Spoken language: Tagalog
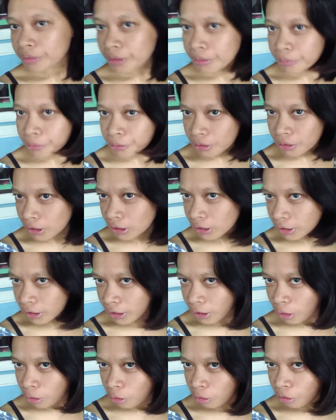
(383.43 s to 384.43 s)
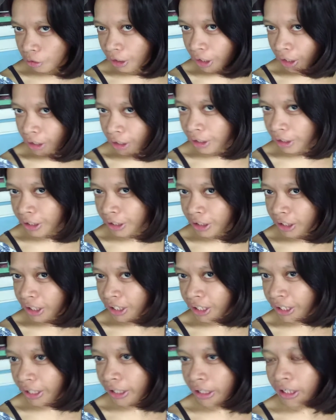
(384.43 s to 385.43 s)
kutla na na kong hair
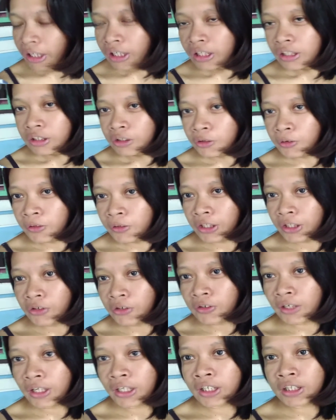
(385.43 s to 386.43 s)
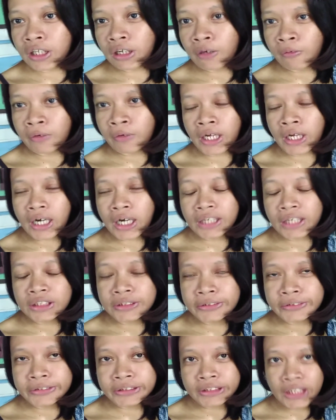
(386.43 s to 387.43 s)
kay dugay-dugay na ta wala
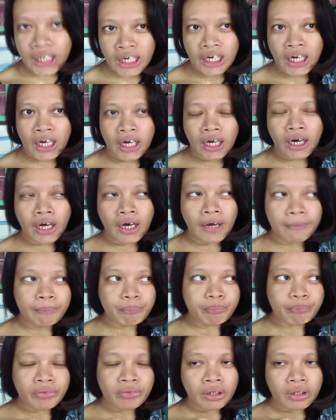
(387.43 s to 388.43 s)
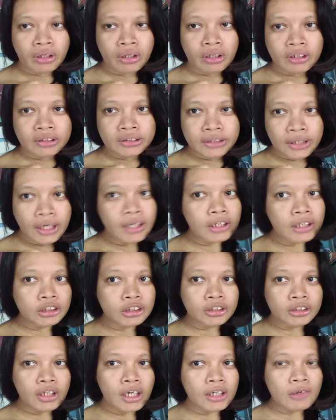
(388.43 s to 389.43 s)
to sa dugay na
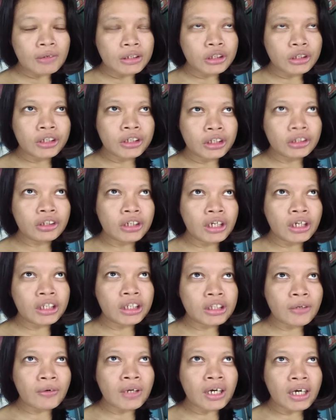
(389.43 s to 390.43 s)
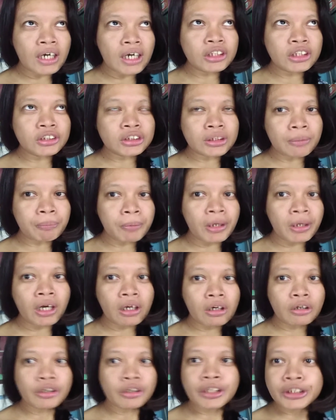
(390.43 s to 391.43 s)
siya dugay-dugay na ta wala to sa
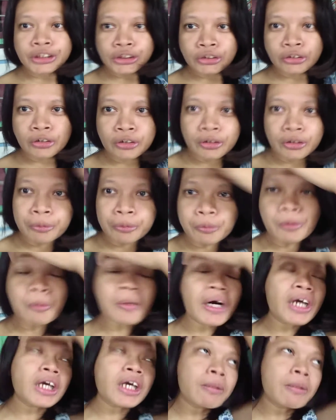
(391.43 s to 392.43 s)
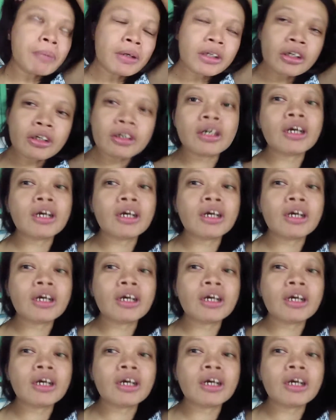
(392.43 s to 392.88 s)
parlor so mumayad pa gid